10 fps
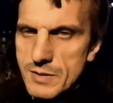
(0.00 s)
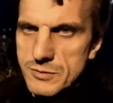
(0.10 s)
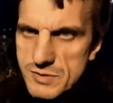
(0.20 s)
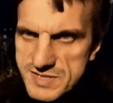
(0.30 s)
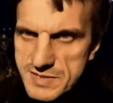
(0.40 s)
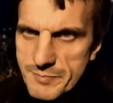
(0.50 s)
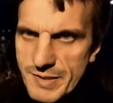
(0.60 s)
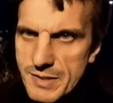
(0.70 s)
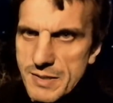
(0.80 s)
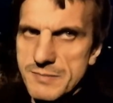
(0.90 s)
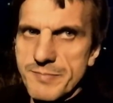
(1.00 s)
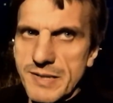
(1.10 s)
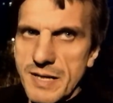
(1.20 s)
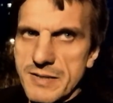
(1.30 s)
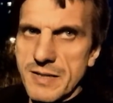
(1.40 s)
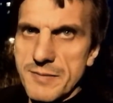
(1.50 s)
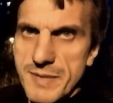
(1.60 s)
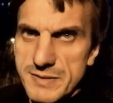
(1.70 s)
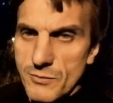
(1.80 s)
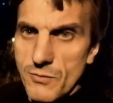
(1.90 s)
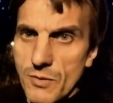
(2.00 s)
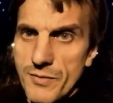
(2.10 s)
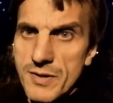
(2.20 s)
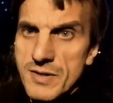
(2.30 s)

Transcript: То есть сепар предатель Ахметов, он,